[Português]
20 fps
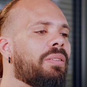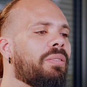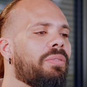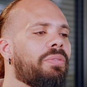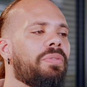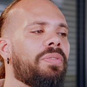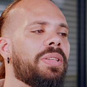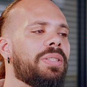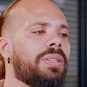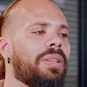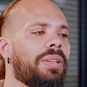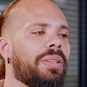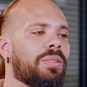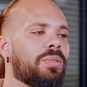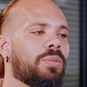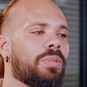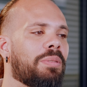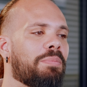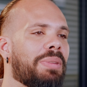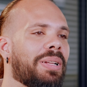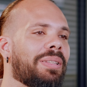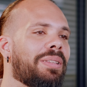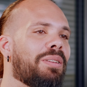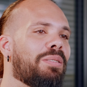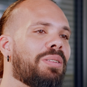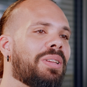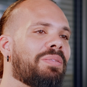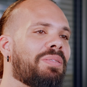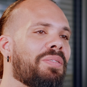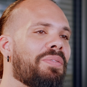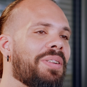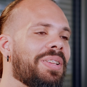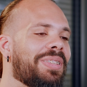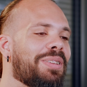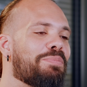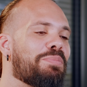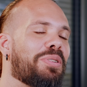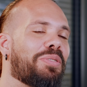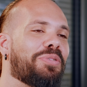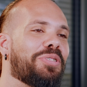Fiz ali sua matrícula, vai fazer
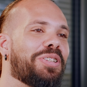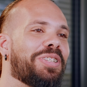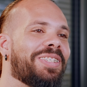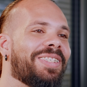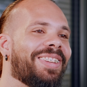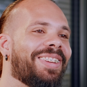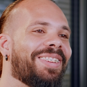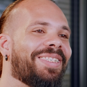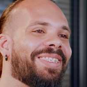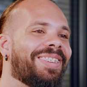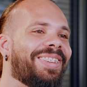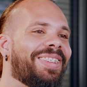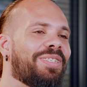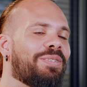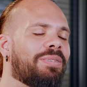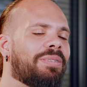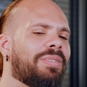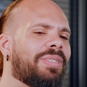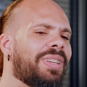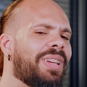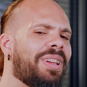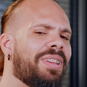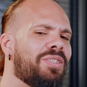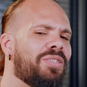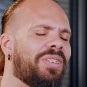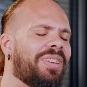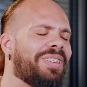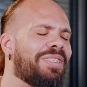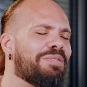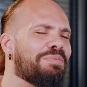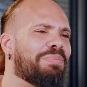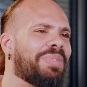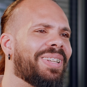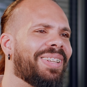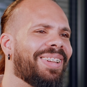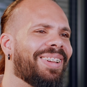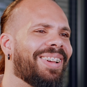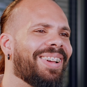a prova de direito ali, eu, o que, que é direito, mãe?